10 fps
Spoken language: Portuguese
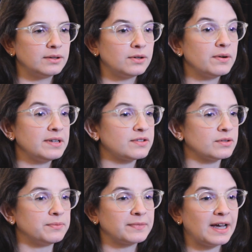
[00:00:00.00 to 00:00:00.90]
Com
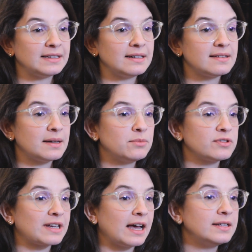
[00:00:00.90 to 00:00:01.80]
isso,
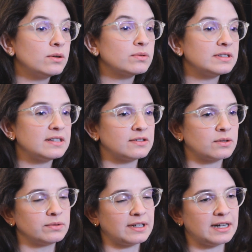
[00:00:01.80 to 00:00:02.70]
analisamos cada um desses
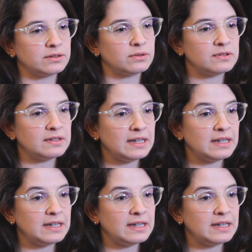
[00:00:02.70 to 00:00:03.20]
contratos